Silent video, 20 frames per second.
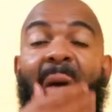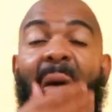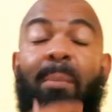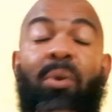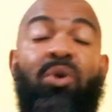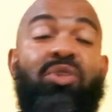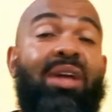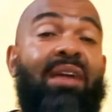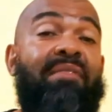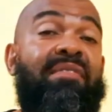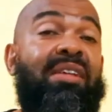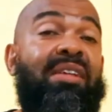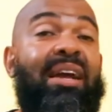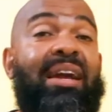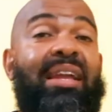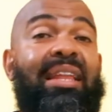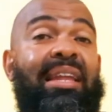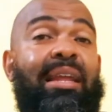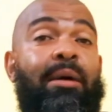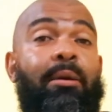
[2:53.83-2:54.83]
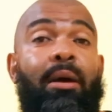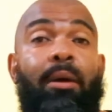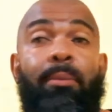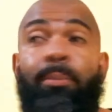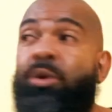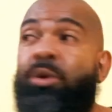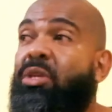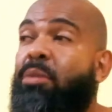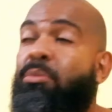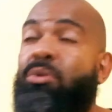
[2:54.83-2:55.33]
Poxa, às vezes a galera,
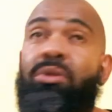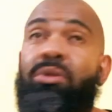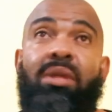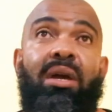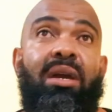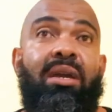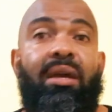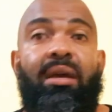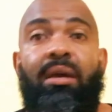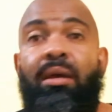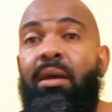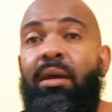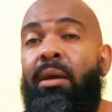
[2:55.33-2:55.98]
poxa, montanha,